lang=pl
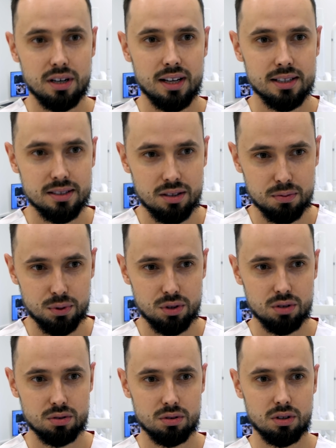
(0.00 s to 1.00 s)
raz od
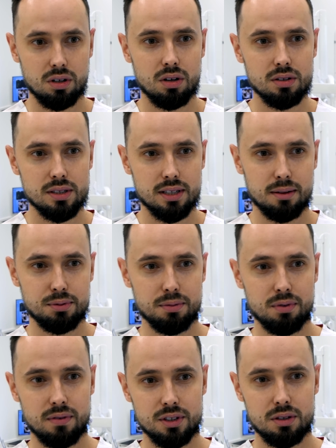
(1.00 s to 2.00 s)
początku do końca
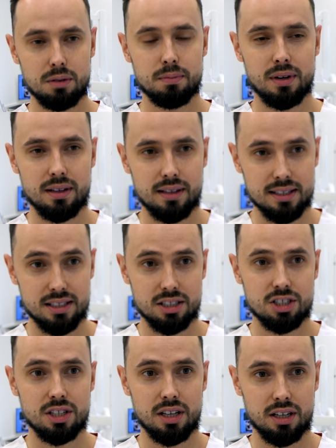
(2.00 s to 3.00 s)
przeprowadziłem implantację
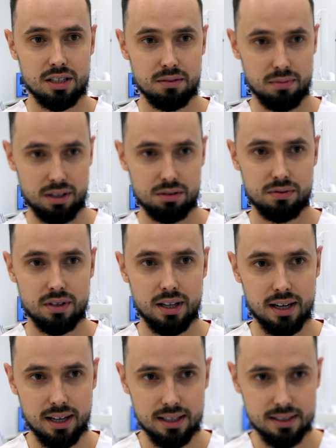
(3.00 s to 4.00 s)
czterech implantów na
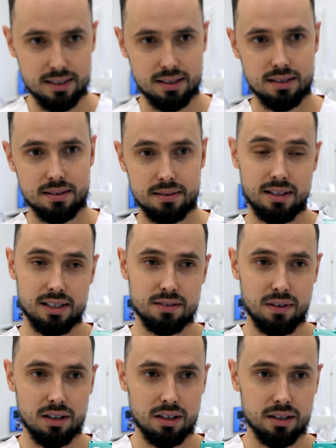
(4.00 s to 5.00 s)
raz, tak
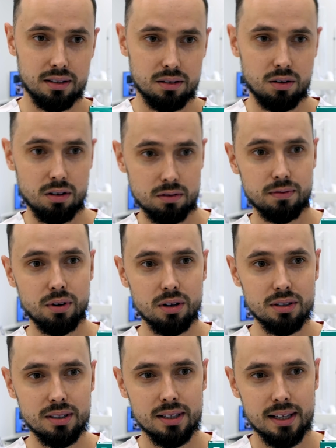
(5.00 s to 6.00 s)
zwane all on
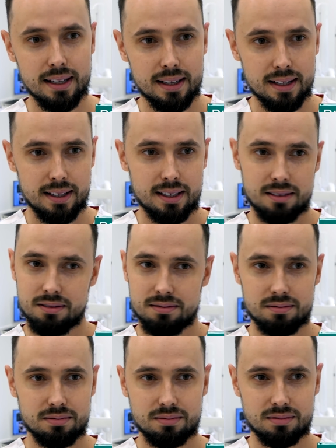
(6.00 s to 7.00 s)
four.
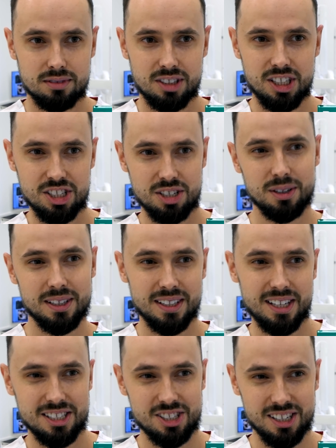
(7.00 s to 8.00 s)
Jeszcze,
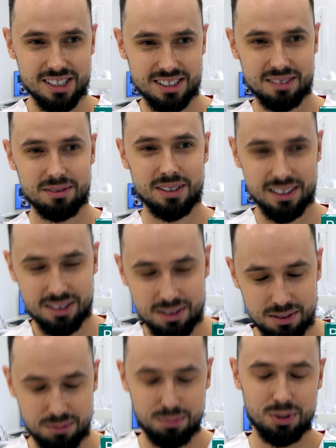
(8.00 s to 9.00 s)
jeszcze jestem
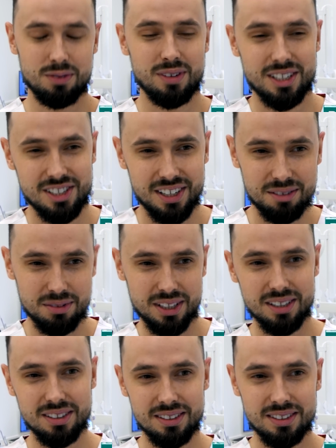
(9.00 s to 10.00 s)
pod wrażeniem
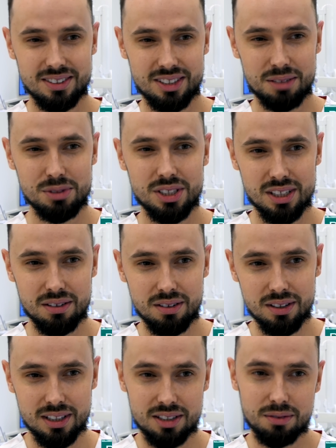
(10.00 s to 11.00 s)
tego, co tam się
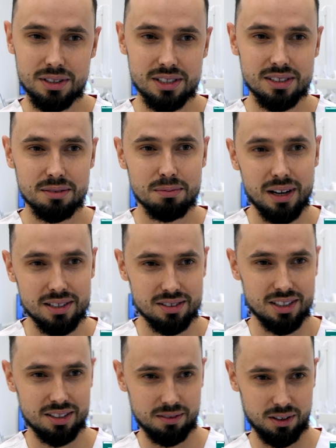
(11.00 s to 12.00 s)
działo, natomiast jestem bardzo
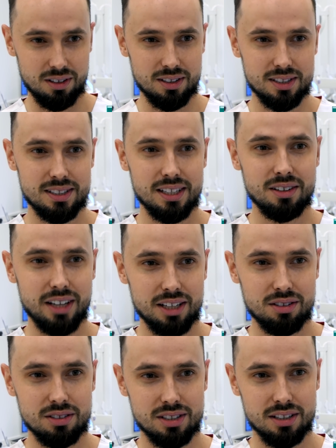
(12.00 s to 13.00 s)
zadowolony z tego, jak
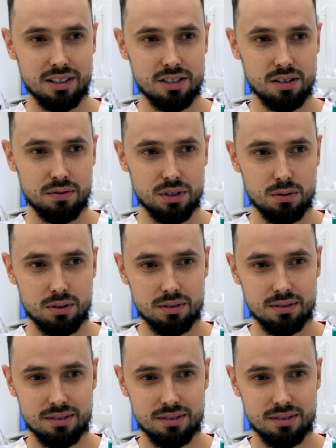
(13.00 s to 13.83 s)
to ostatecznie wyszło.